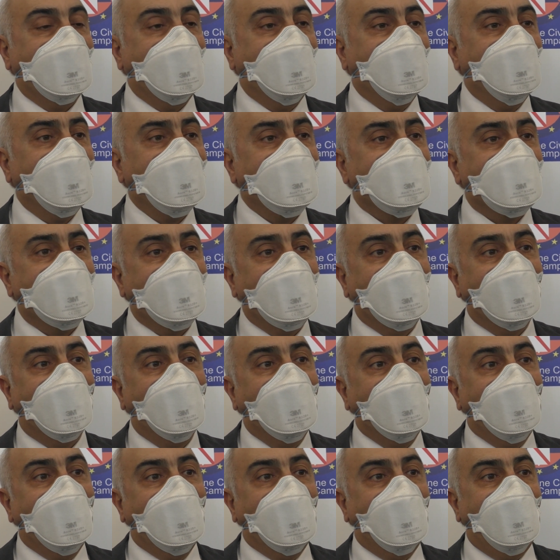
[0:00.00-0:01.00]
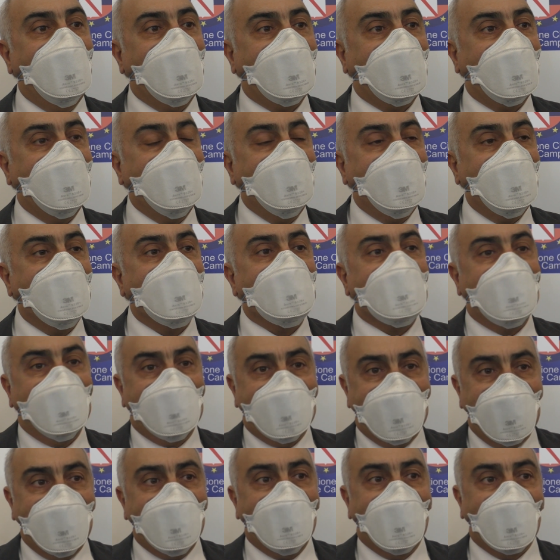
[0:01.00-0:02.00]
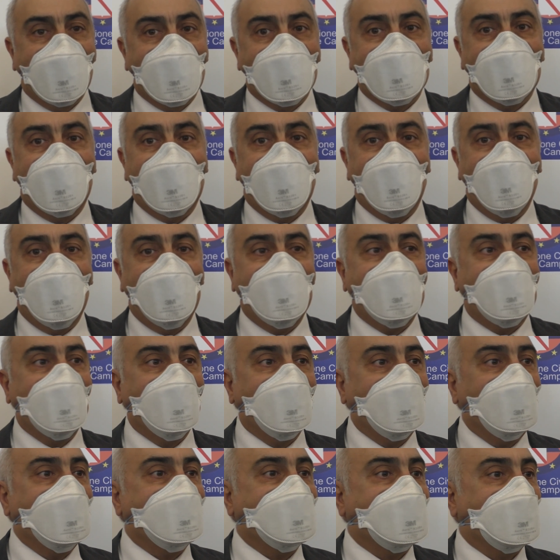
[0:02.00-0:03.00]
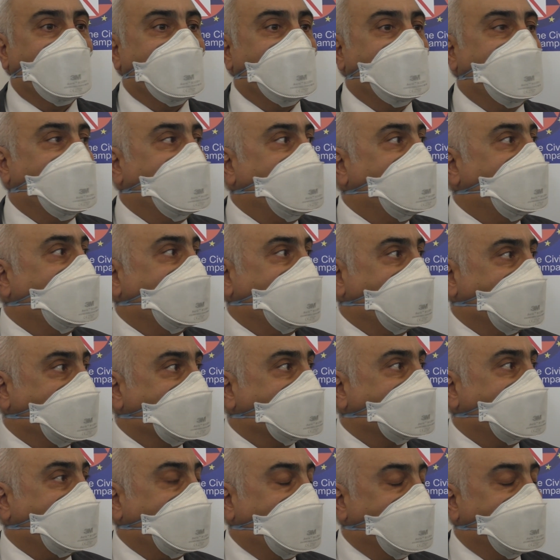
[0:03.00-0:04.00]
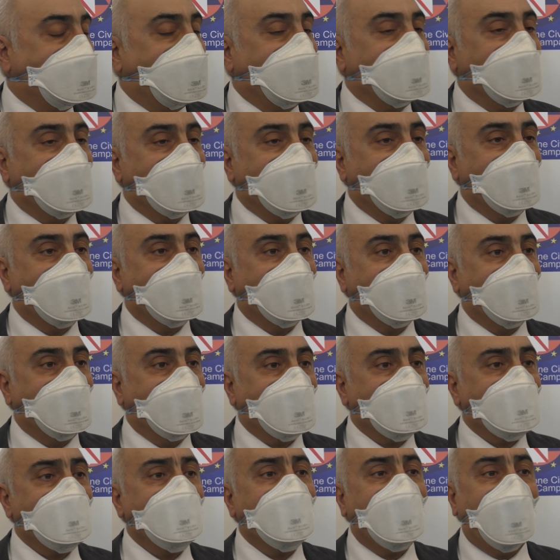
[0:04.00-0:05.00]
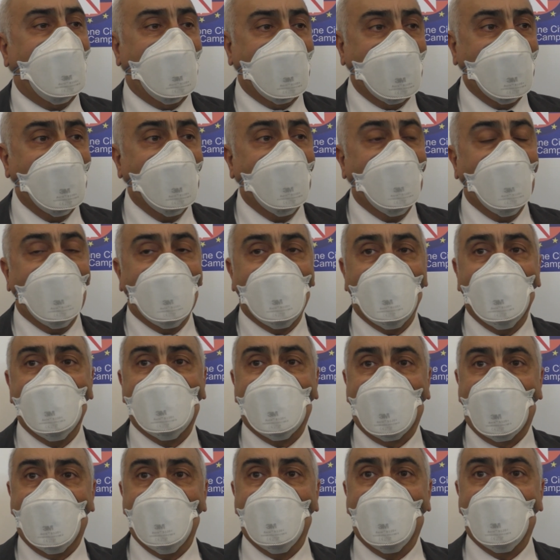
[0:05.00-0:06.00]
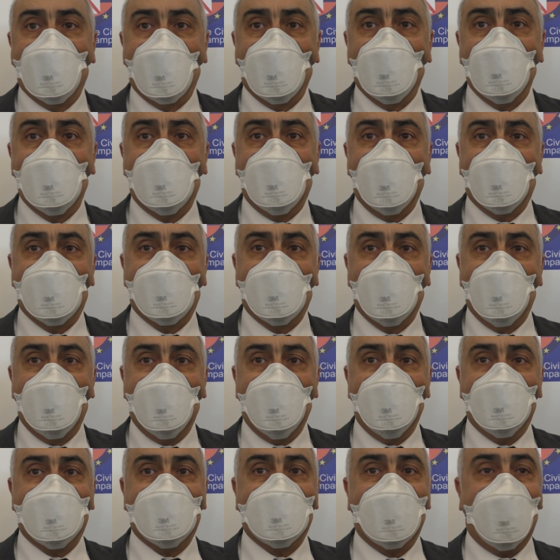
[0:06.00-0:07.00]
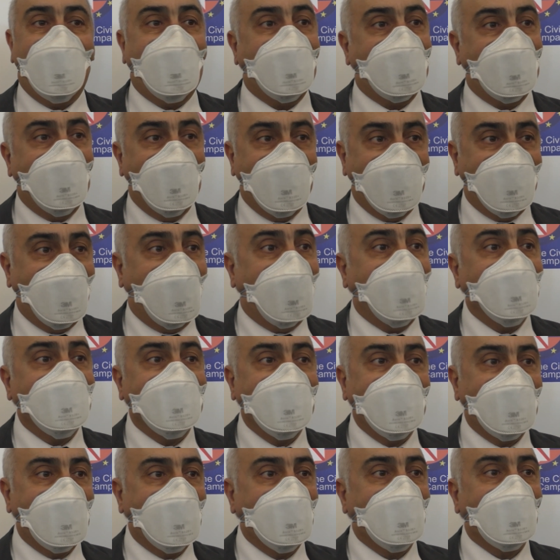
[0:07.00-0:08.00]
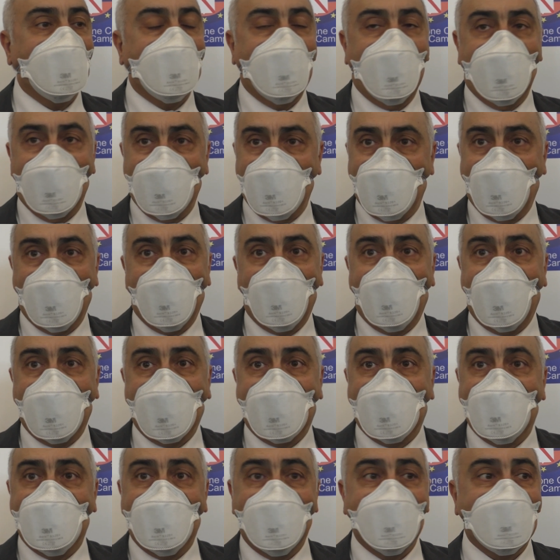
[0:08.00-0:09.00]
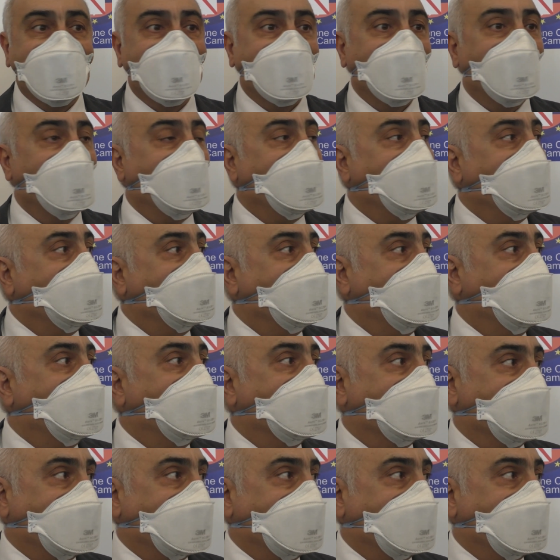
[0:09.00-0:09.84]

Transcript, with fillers: del vaccino e che invece se volontariamente volessero aderire alla nostra campagna di, eh, vaccinale noi saremmo pronti a somministrare il Pfizer, il Moderna o anche adesso il